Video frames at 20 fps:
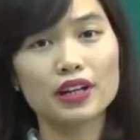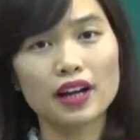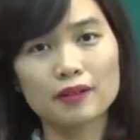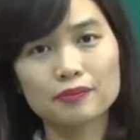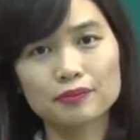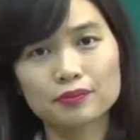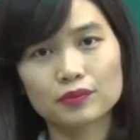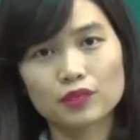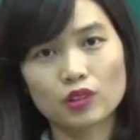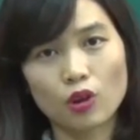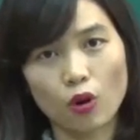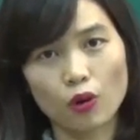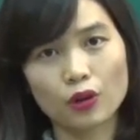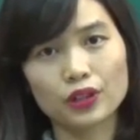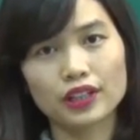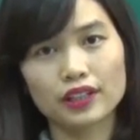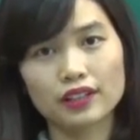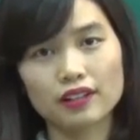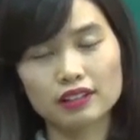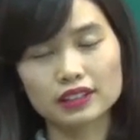nguyên âm
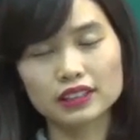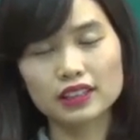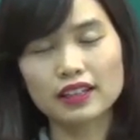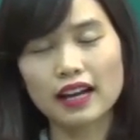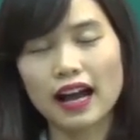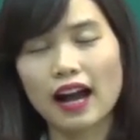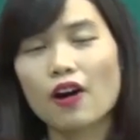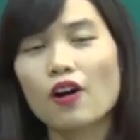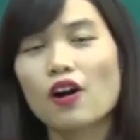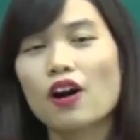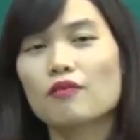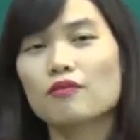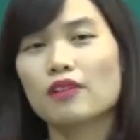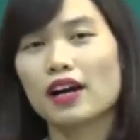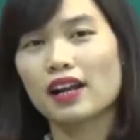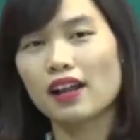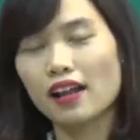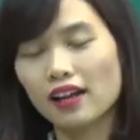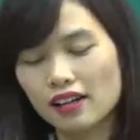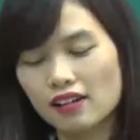đôi, được chưa nào?
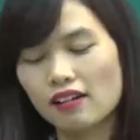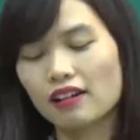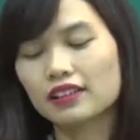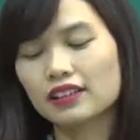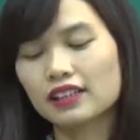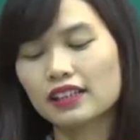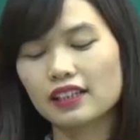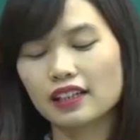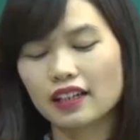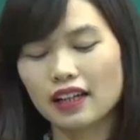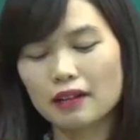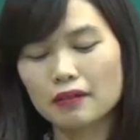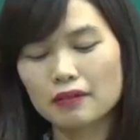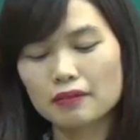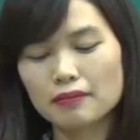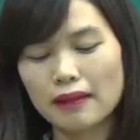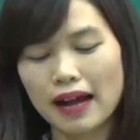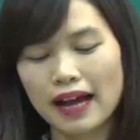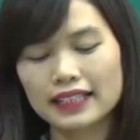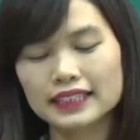Và lần lượt thì các
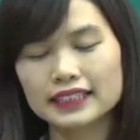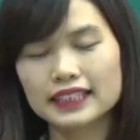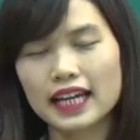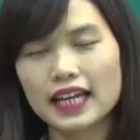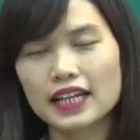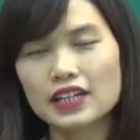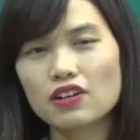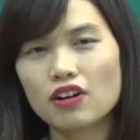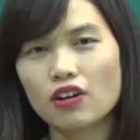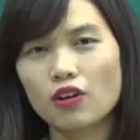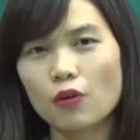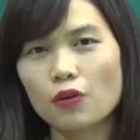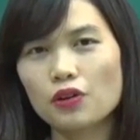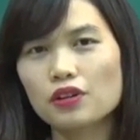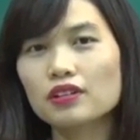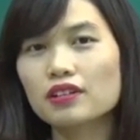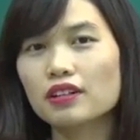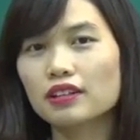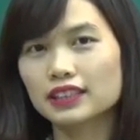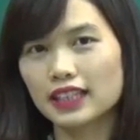bạn sẽ được cô
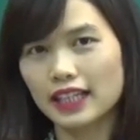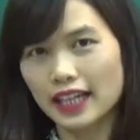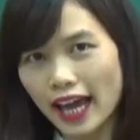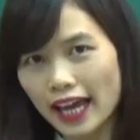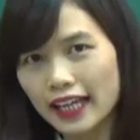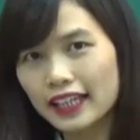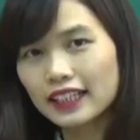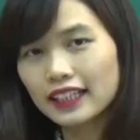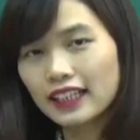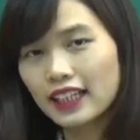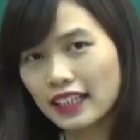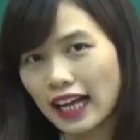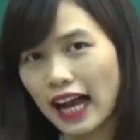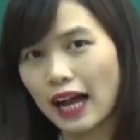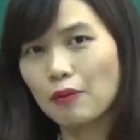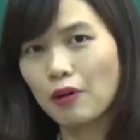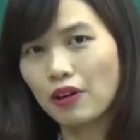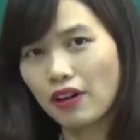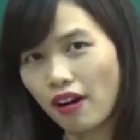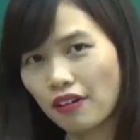Hương hướng dẫn hết tất
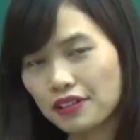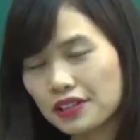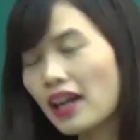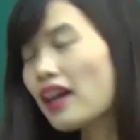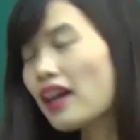cả bọn nó